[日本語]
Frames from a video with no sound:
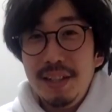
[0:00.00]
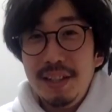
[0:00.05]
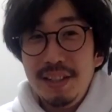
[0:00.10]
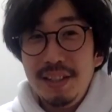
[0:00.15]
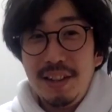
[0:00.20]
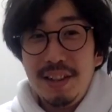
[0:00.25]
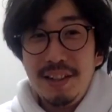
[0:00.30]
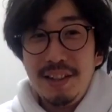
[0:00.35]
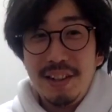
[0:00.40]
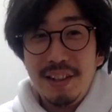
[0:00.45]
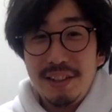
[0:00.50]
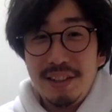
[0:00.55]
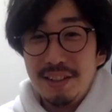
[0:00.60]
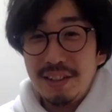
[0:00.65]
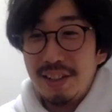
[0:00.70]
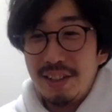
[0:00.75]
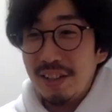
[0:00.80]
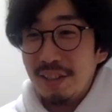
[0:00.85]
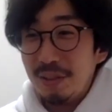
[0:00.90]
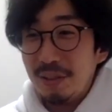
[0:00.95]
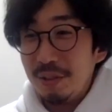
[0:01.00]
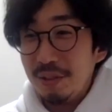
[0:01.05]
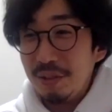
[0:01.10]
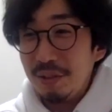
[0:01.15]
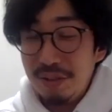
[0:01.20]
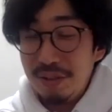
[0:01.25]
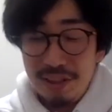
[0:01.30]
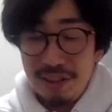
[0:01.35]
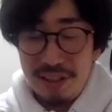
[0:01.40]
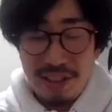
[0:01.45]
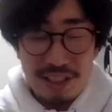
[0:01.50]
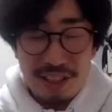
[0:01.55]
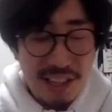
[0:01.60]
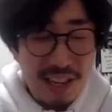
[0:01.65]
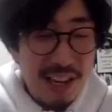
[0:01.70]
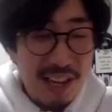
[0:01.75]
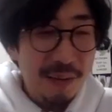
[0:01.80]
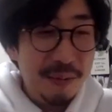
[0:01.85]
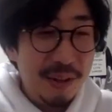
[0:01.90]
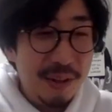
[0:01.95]
なんか、あの、
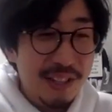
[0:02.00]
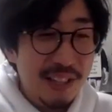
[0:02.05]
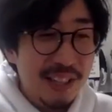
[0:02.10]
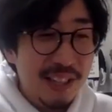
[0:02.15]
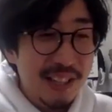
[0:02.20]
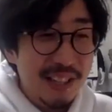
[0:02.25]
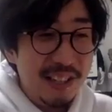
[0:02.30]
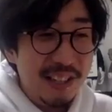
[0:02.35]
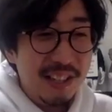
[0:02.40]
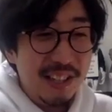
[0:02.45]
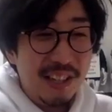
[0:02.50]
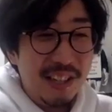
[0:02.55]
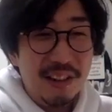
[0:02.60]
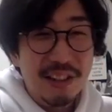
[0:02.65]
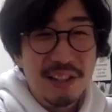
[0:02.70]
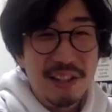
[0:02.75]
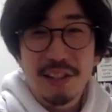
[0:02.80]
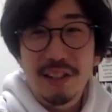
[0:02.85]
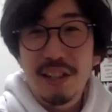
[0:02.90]
隙あればぜひ使わせてく